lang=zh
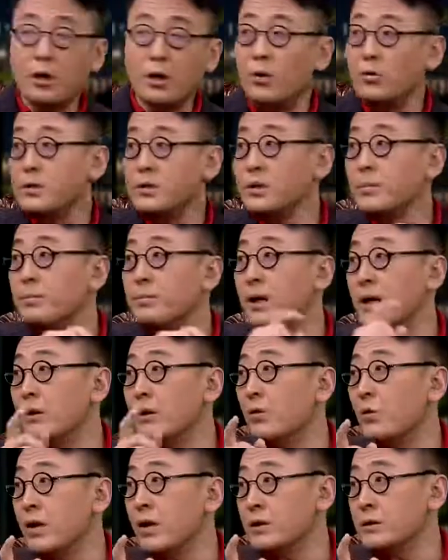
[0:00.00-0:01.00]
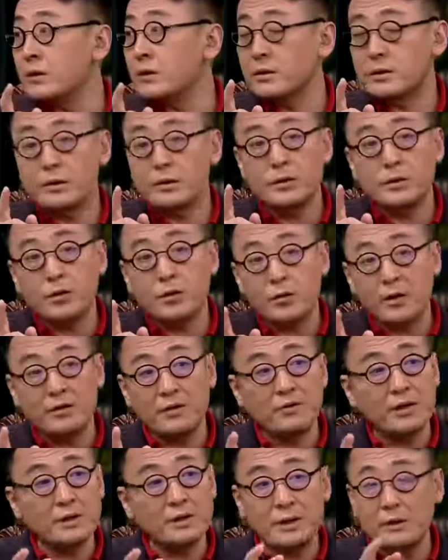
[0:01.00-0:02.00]
好心办了坏事儿，其实后
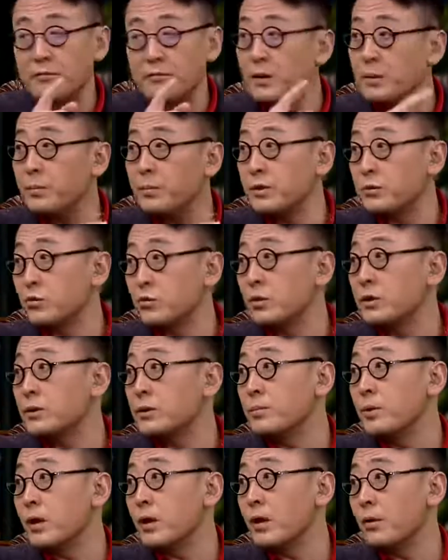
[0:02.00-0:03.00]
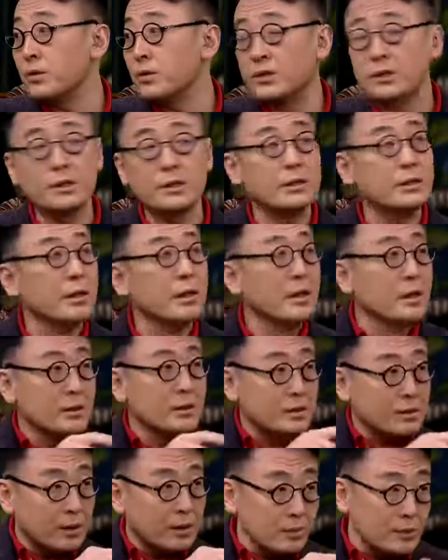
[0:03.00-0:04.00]
来发现也未必存什么好心。啊，
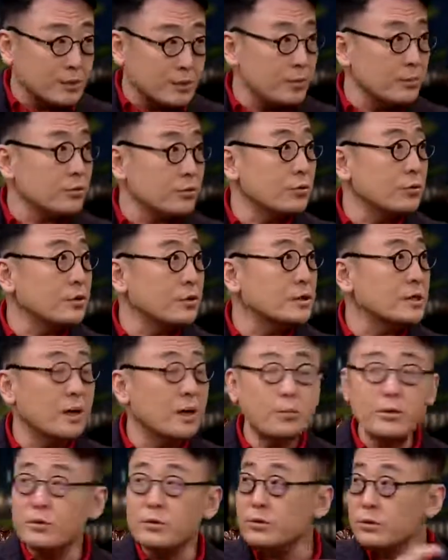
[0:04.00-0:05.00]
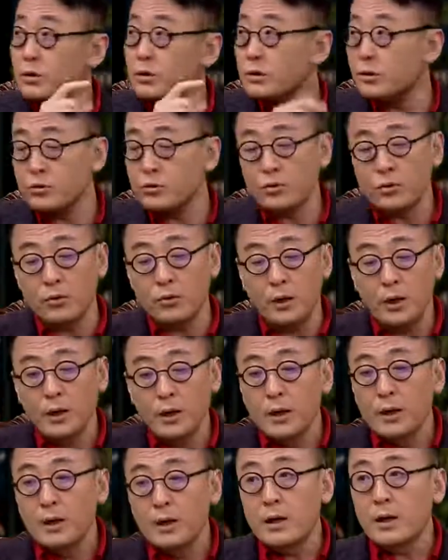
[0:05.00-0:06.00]
没错。咱们节目就有个嘉宾就曾经说过，
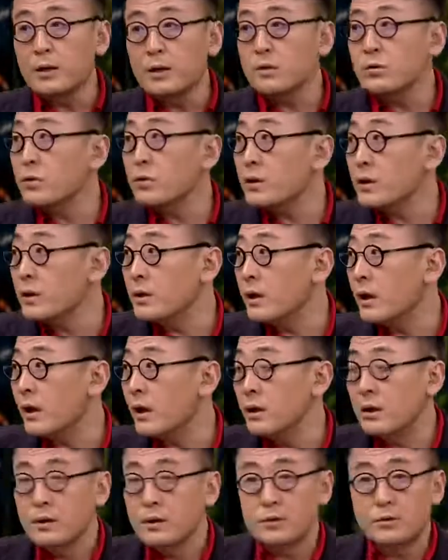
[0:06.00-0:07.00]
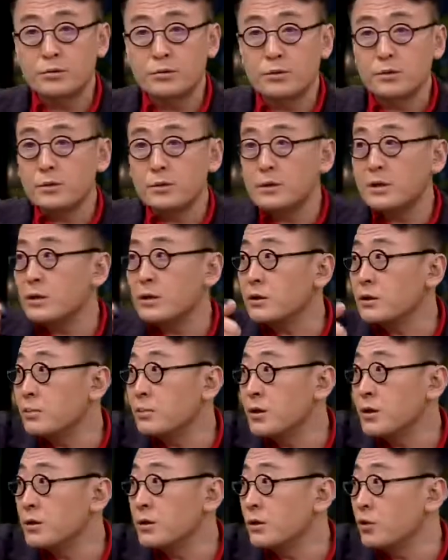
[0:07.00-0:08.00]
很多人呢就是在
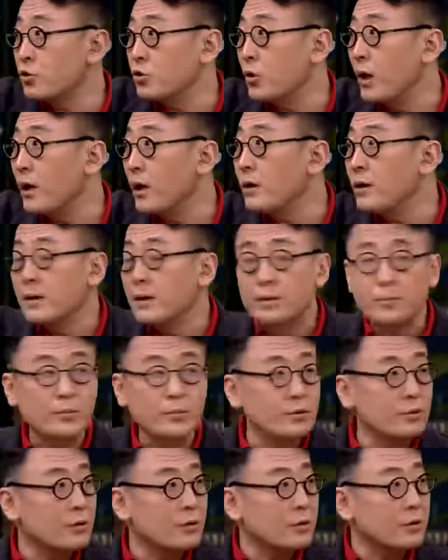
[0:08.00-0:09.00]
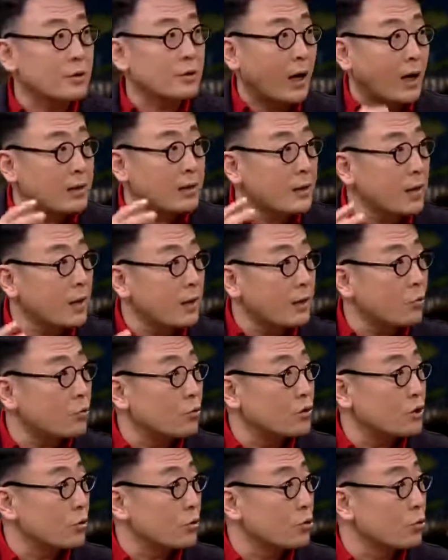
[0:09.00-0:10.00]
视频上传，比如说打着爱
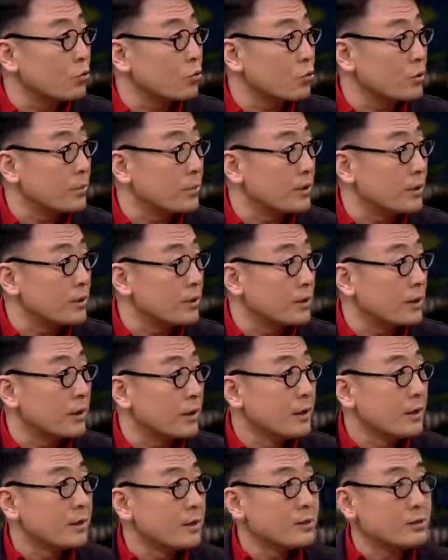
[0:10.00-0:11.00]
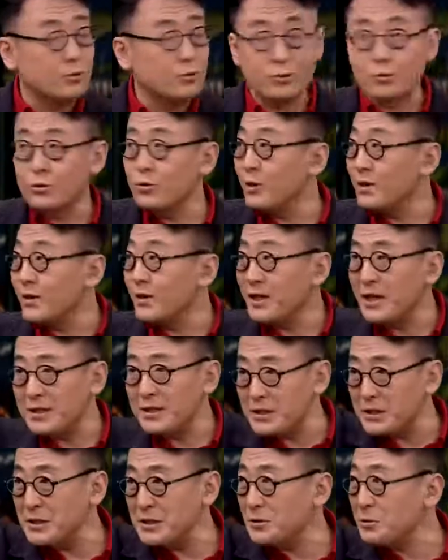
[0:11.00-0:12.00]
护小动物的名义，对，就是说你
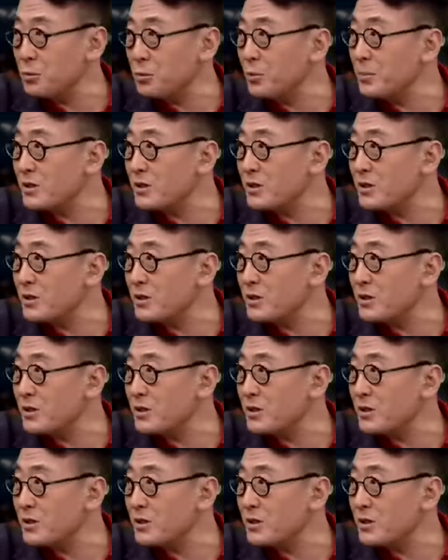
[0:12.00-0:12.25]
看这些人